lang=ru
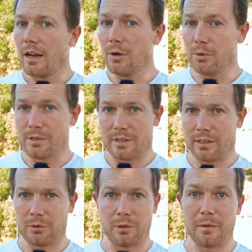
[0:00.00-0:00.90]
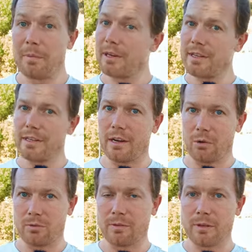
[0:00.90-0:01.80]
люди, которые
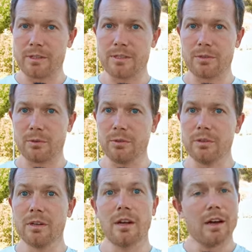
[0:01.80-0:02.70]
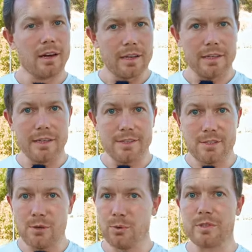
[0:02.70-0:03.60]
проникают в квартиру,
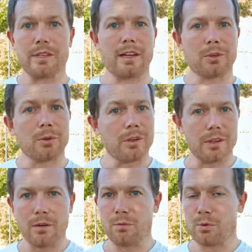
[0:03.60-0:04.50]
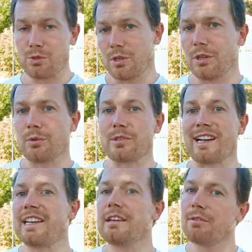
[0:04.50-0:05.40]
есть люди, которые наводчики, то
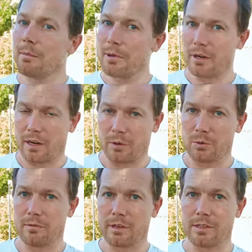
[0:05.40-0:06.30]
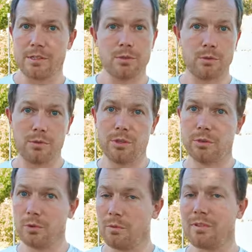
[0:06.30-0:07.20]
есть они выбирают квартиру или
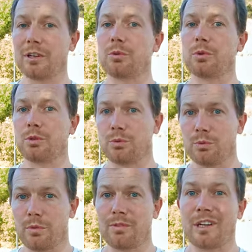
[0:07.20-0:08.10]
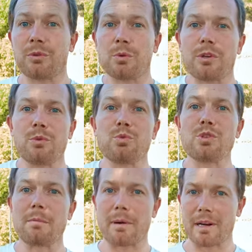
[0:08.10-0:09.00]
дом, в, которых, ну, в который
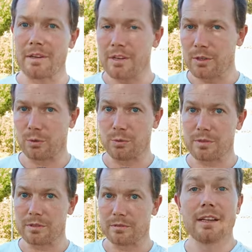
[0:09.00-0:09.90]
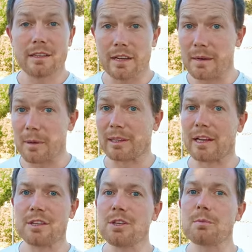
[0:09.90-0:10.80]
нужно проникнуть. Да, ребят,
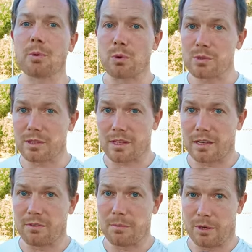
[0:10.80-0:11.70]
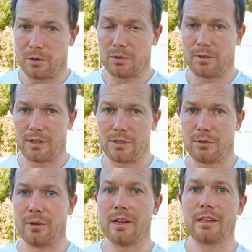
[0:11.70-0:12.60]
они не просто так выбирают
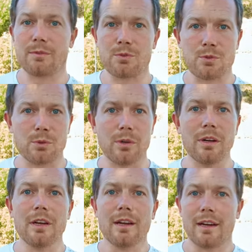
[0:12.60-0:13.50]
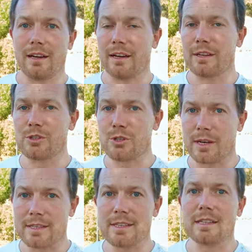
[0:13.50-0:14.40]
квартиру. Это все а,
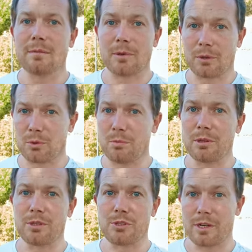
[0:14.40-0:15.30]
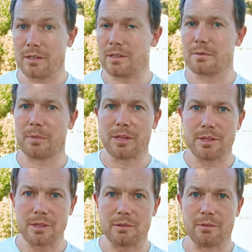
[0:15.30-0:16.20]
тщательно продумано, тщательно
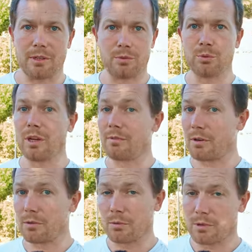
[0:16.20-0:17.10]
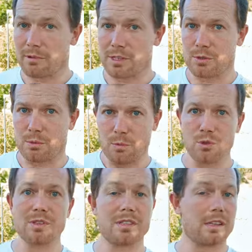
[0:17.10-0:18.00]
спланировано. Куда, в какую квартиру
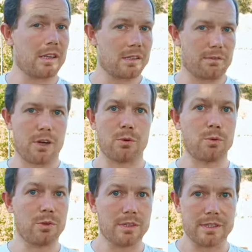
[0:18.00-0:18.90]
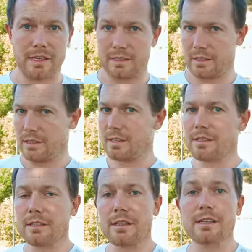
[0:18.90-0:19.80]
можно залазить, в какую нельзя. Где
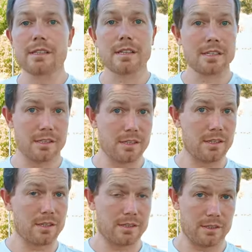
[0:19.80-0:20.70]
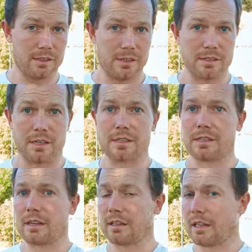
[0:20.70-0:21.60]
есть сигнализация, где нет
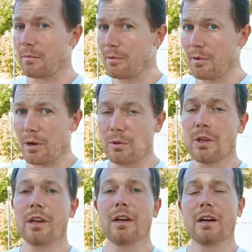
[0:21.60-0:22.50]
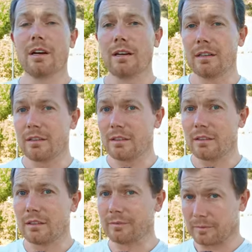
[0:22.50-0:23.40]
сигнализации. Когда бывают...
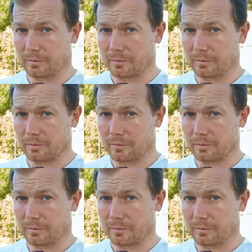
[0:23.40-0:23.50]
А,